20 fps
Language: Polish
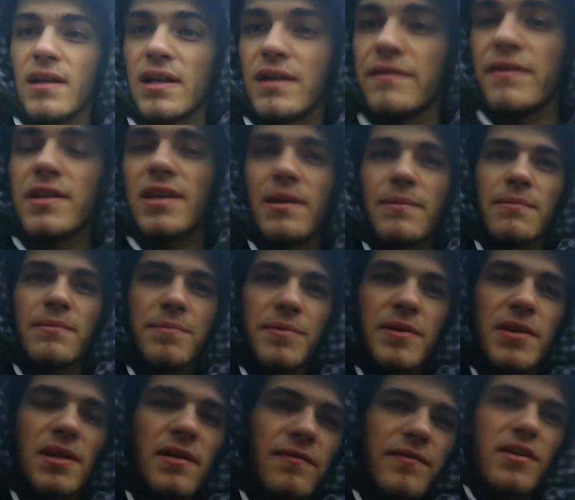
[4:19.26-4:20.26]
Witam
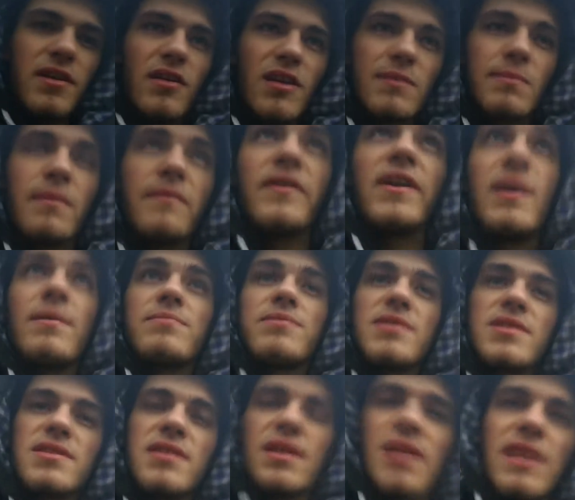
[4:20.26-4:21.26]
ponownie, rozmawiałem
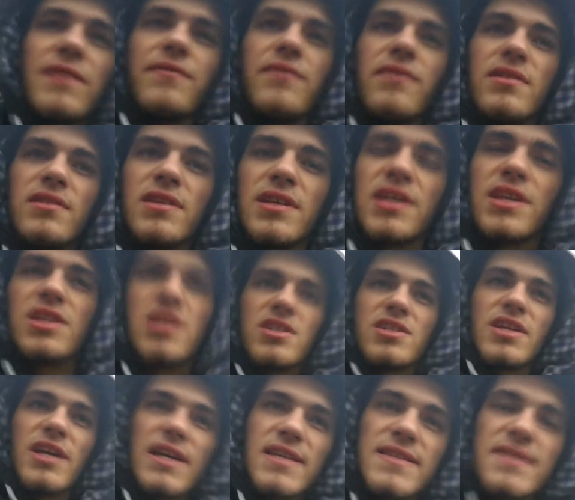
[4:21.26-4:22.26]
przez telefon jakiś
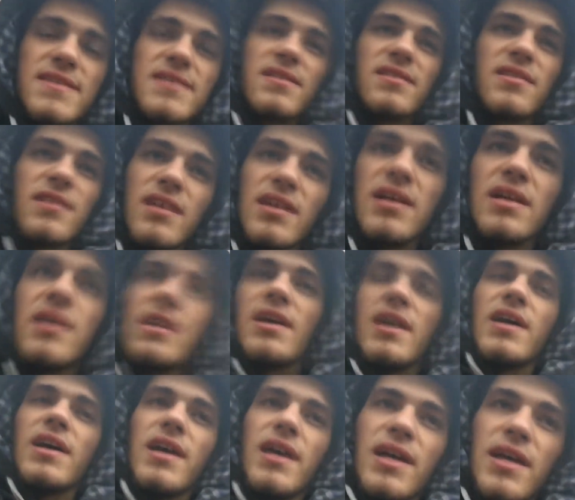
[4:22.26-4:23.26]
czas
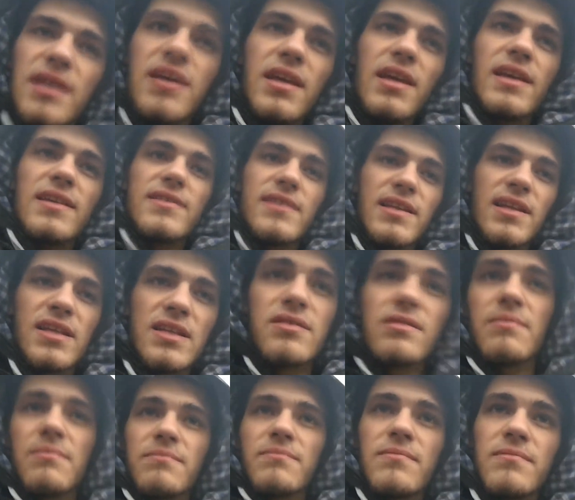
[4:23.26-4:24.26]
i
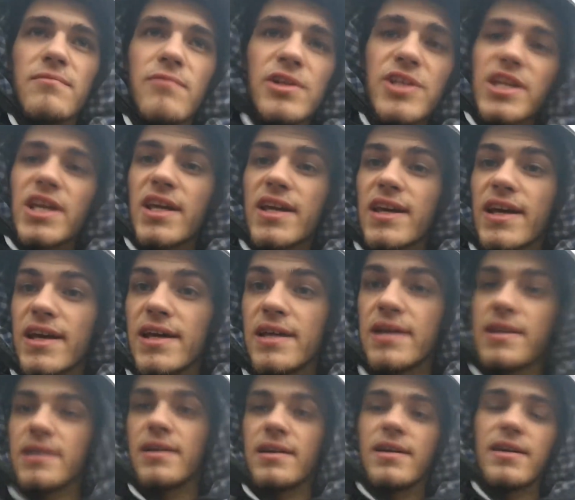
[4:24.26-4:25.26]
zaliczyłem łazienkę
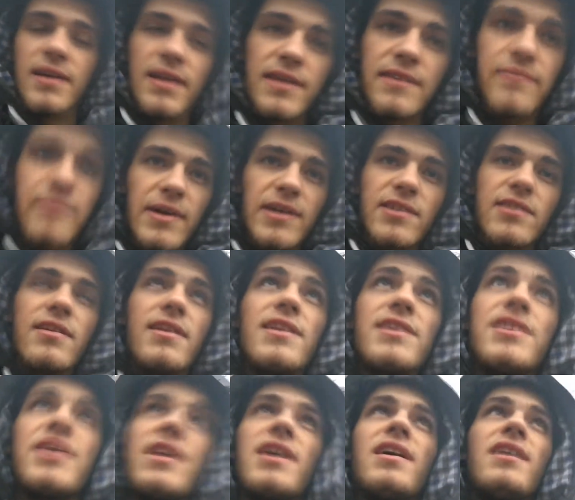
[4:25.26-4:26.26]
tak w
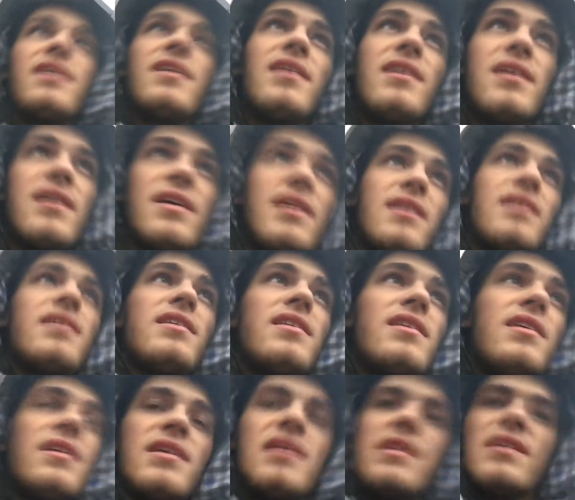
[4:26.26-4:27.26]
McDonaldzie.
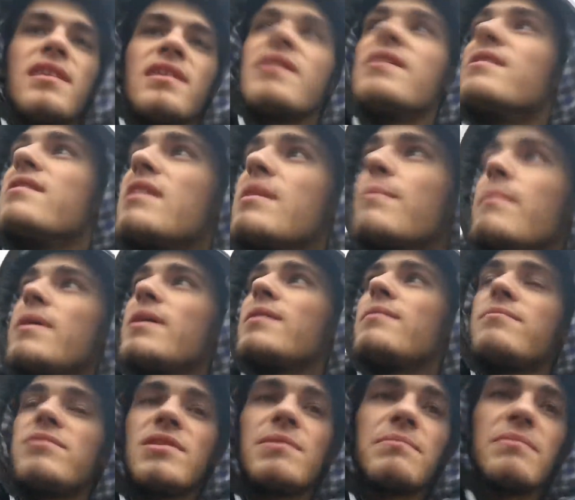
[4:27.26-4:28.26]
Nie
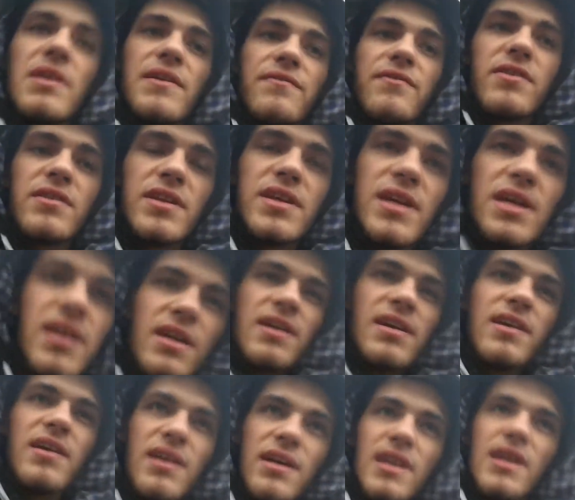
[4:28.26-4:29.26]
mają zimnej wody.
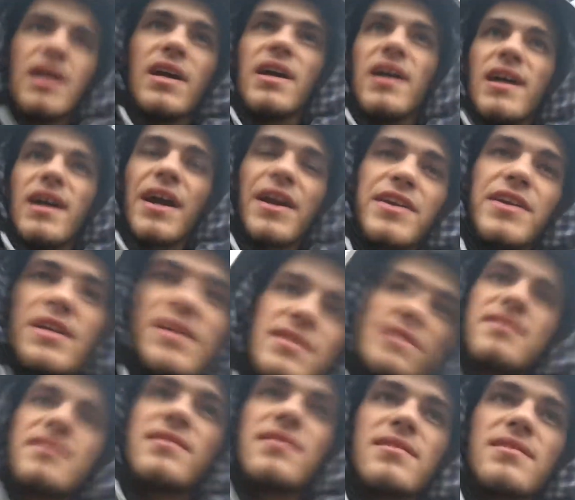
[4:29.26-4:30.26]
Jak się
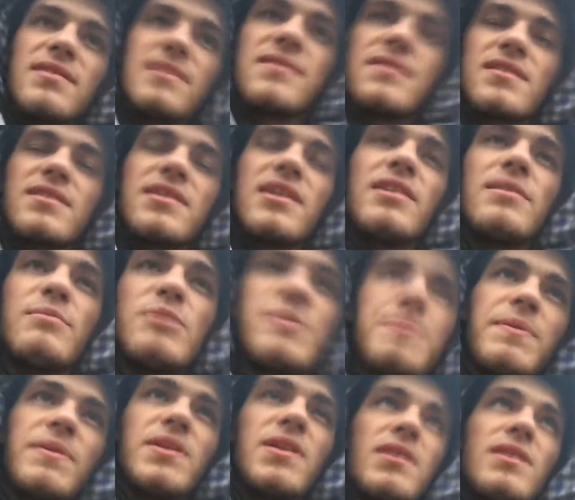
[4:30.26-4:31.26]
jest zgrzanym i
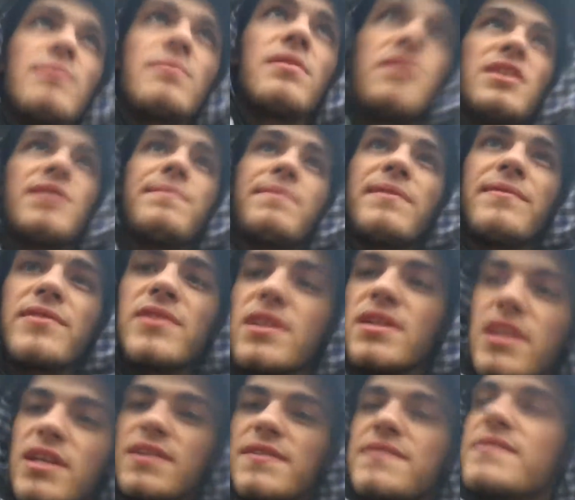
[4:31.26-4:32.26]
spotonym, to ciepła woda
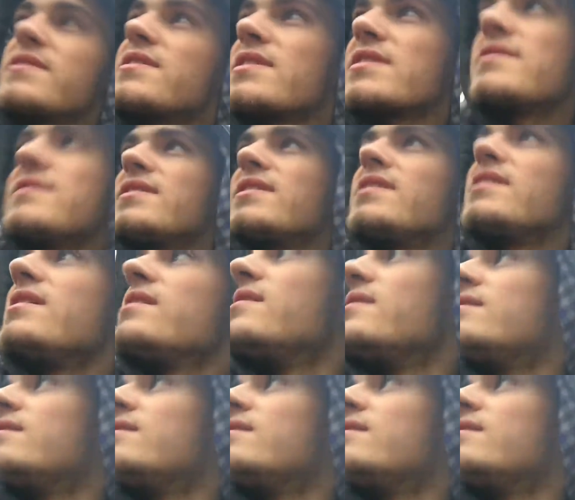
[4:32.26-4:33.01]
nie jest skazana.